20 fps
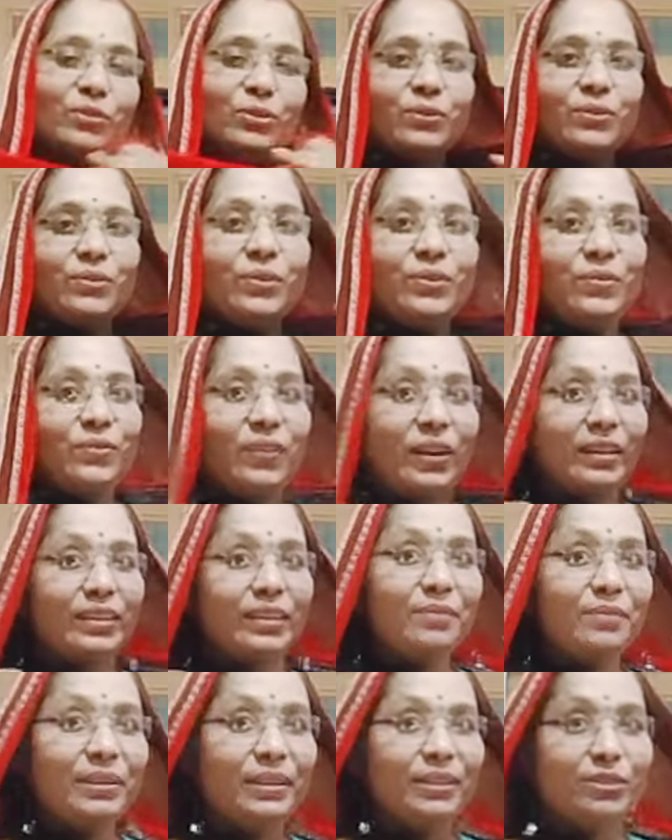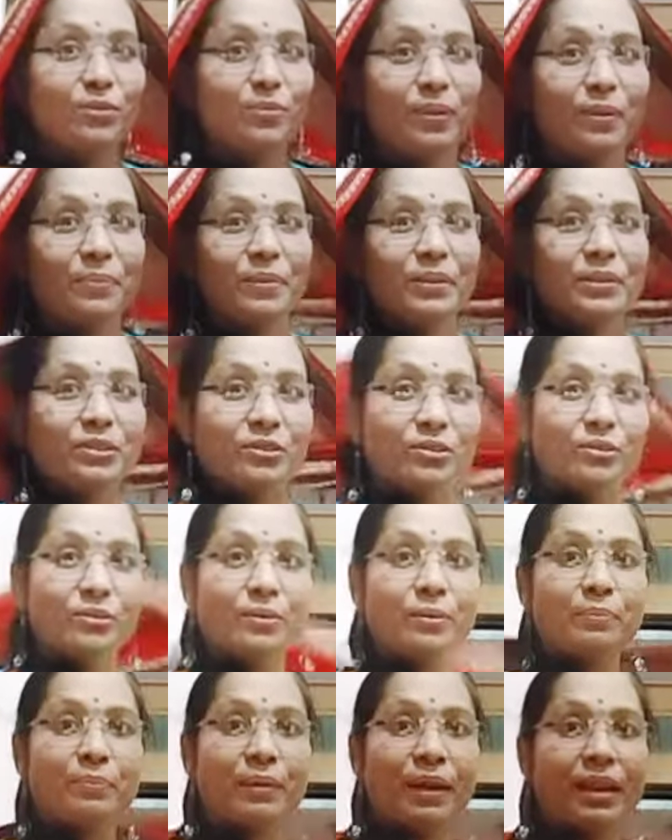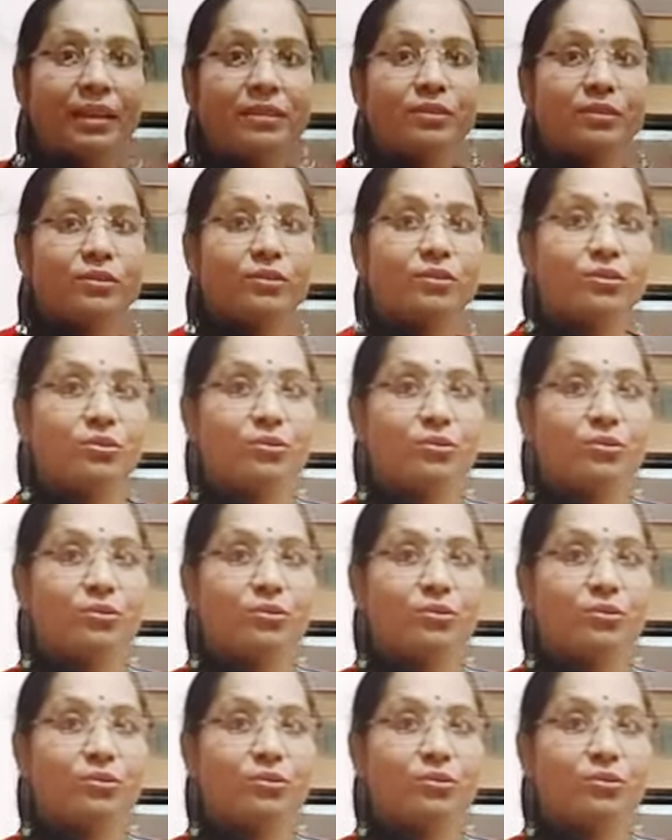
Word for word: तो फाइनली मैंने सुबह में बाल